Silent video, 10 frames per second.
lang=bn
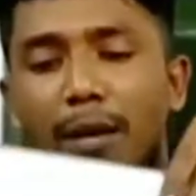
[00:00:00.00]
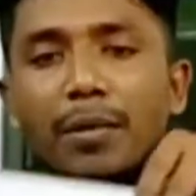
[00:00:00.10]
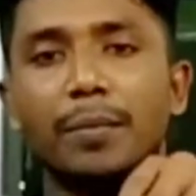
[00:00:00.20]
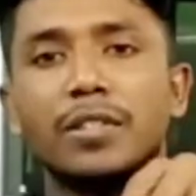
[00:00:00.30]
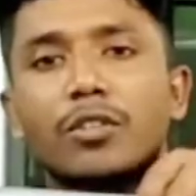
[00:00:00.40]

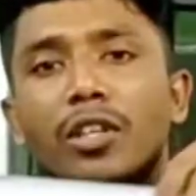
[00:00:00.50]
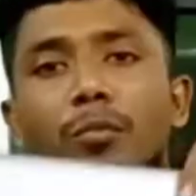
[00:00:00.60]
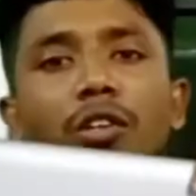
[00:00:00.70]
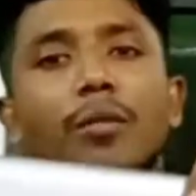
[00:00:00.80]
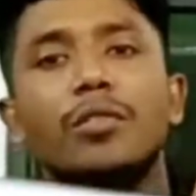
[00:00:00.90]
সামনে
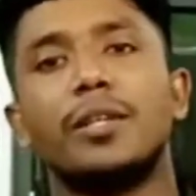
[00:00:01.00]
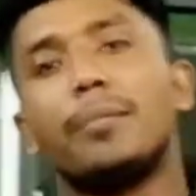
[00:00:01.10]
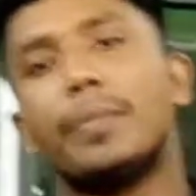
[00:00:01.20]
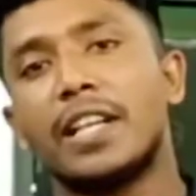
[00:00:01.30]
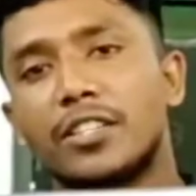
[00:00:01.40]
পিছনে
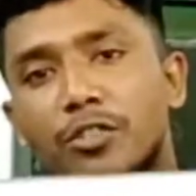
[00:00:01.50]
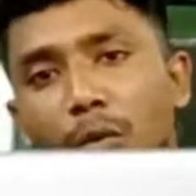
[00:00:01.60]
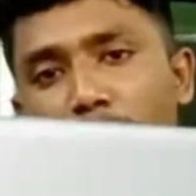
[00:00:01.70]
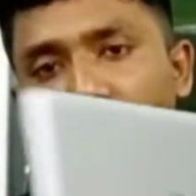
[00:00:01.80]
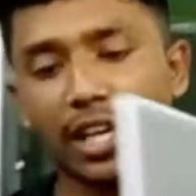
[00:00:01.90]
মোটামুটি বেশ
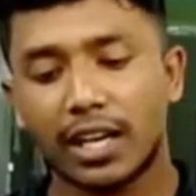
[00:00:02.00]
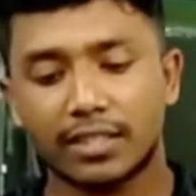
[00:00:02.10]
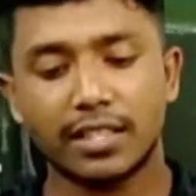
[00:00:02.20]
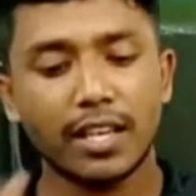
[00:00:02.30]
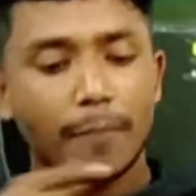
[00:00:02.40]

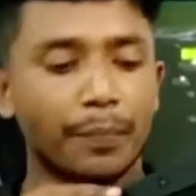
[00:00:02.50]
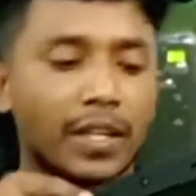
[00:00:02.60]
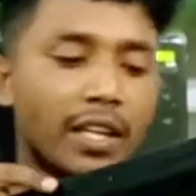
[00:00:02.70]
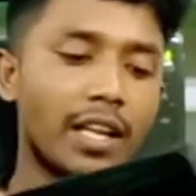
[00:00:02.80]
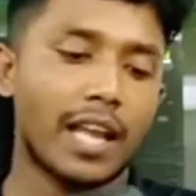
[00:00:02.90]
চমৎকার আছে
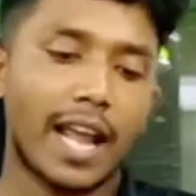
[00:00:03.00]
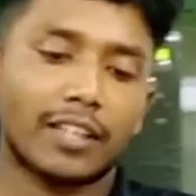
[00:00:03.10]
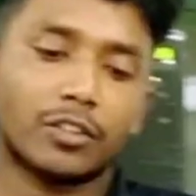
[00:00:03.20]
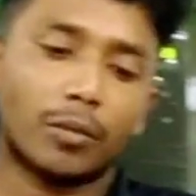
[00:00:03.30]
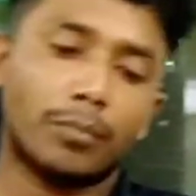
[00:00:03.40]

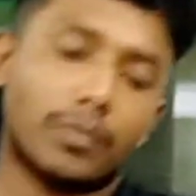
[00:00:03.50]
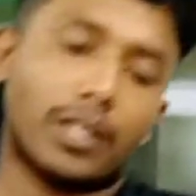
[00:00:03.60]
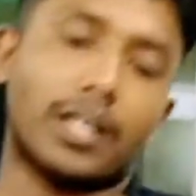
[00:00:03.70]
একদম